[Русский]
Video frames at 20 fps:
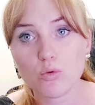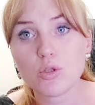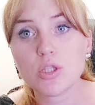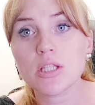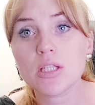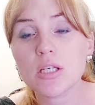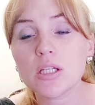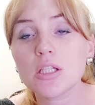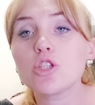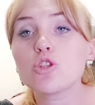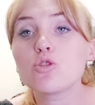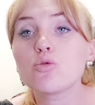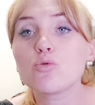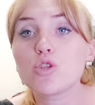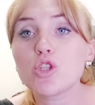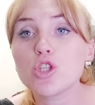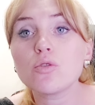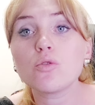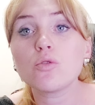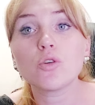сделать
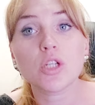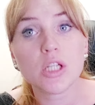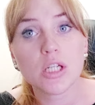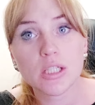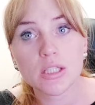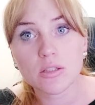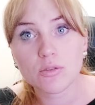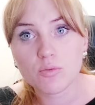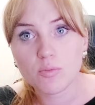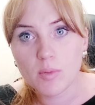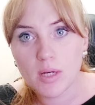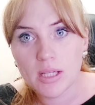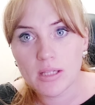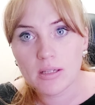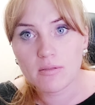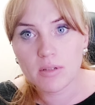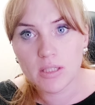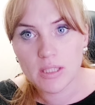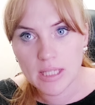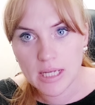УЗИ органов малого